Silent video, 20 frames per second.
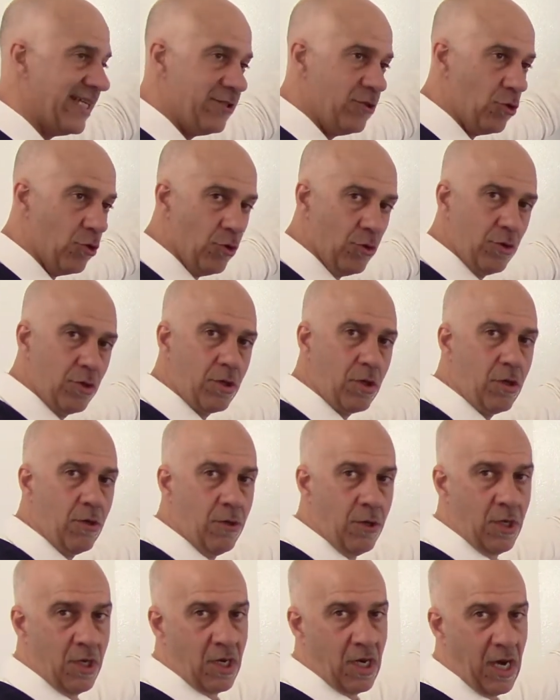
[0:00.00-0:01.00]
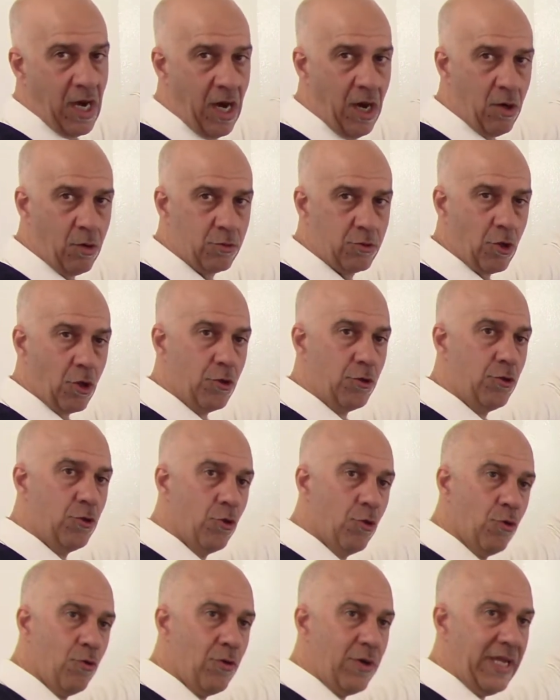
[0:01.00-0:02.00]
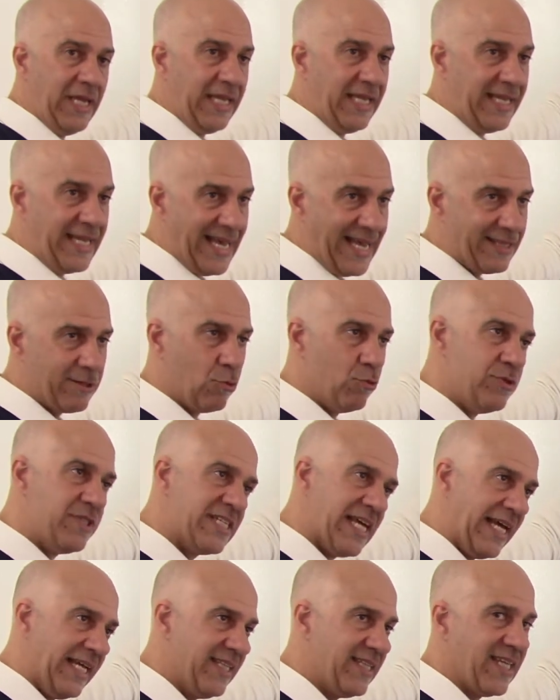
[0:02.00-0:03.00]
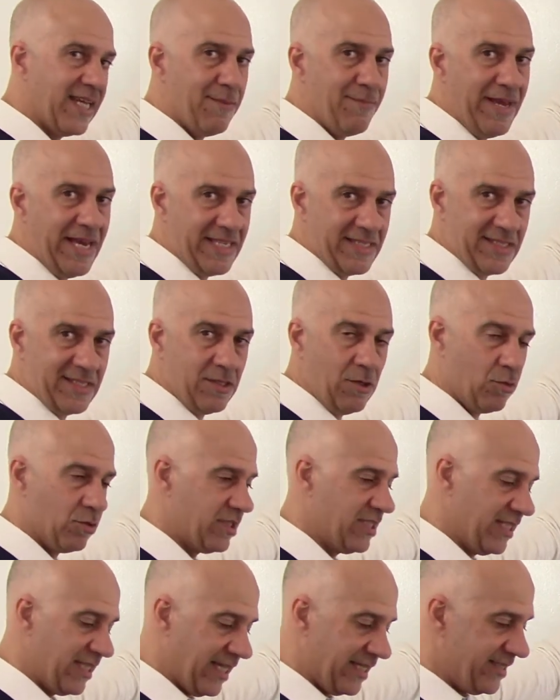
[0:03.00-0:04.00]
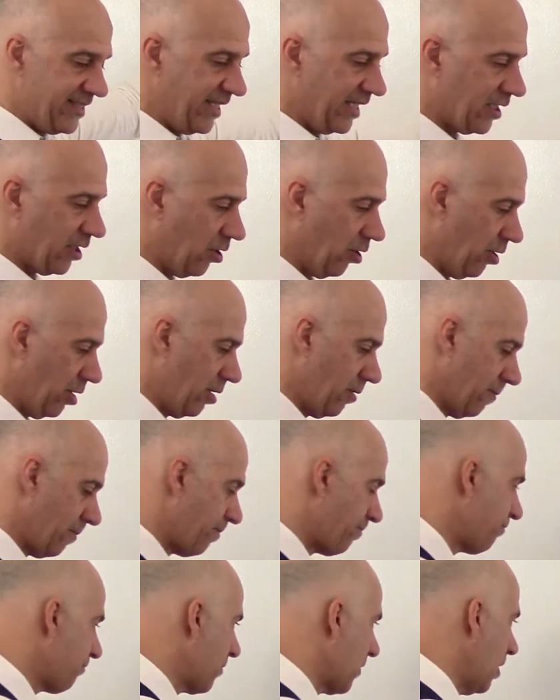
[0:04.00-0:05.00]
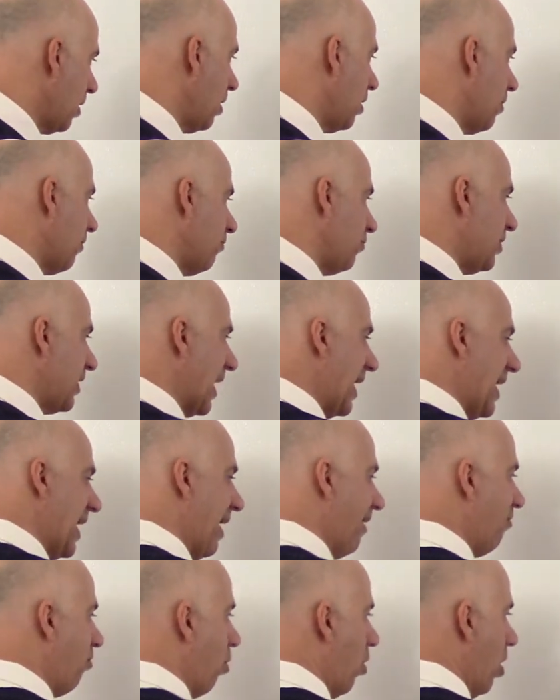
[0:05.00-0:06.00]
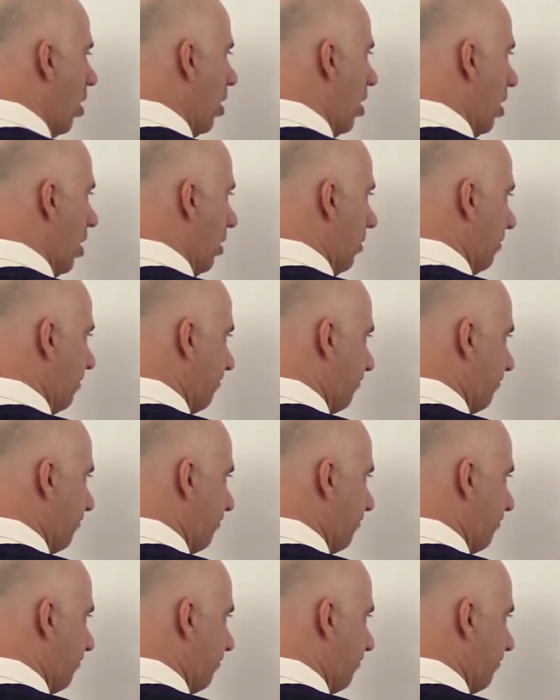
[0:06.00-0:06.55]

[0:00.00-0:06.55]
dure entre deux et quatre ou cinq trimestres. Donc, c'est-à-dire que vous allez avoir,